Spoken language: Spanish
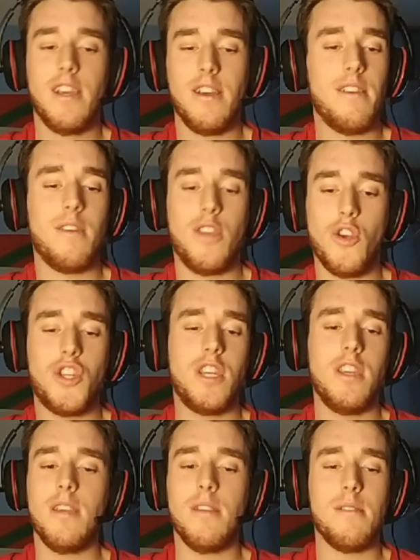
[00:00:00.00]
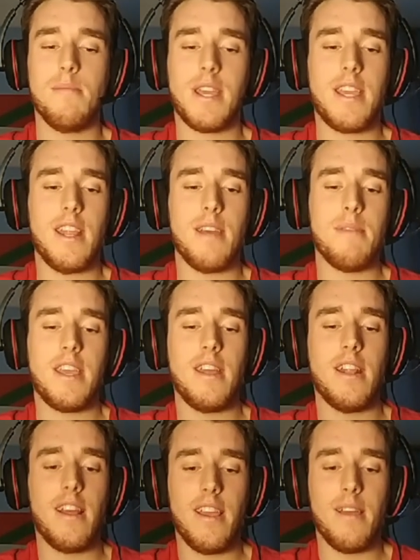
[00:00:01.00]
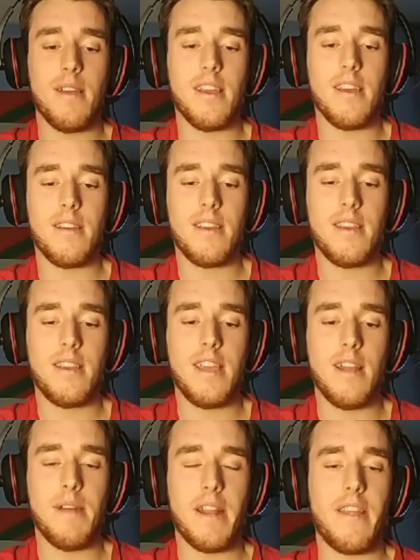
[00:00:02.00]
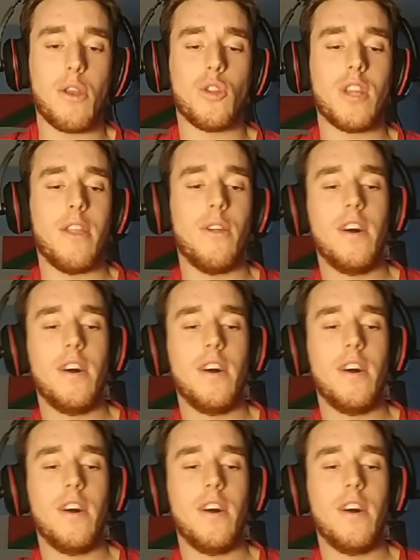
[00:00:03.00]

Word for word: Yoshi me quiere, me quiere, quiere ver derrotado.